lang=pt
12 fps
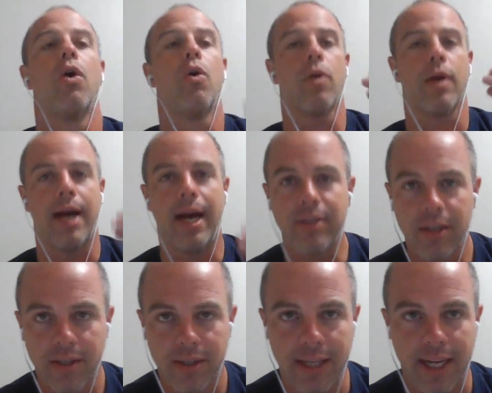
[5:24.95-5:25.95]
colocar a sua
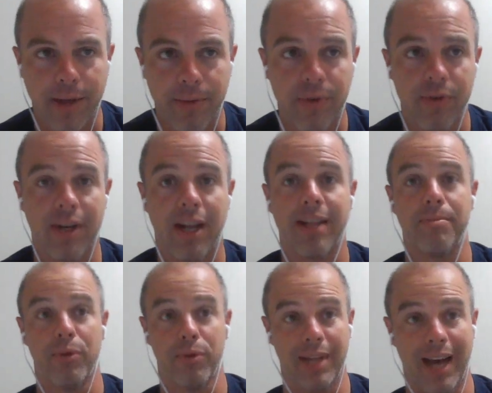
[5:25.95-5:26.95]
sandália da
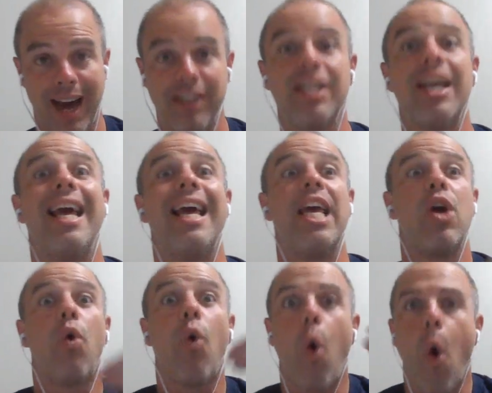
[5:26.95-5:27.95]
humildade e
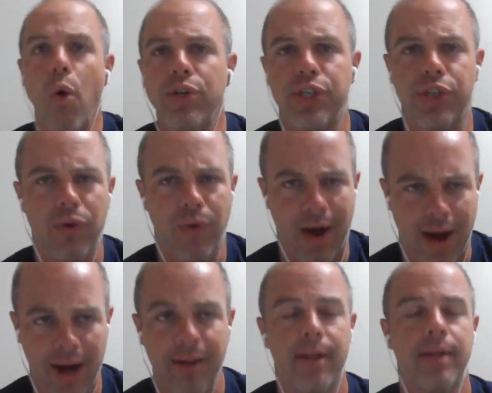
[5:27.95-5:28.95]

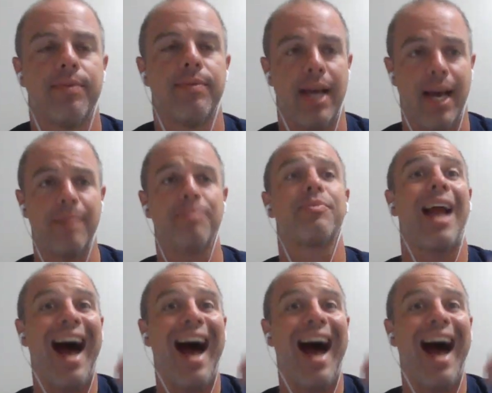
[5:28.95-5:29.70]
continuar, né,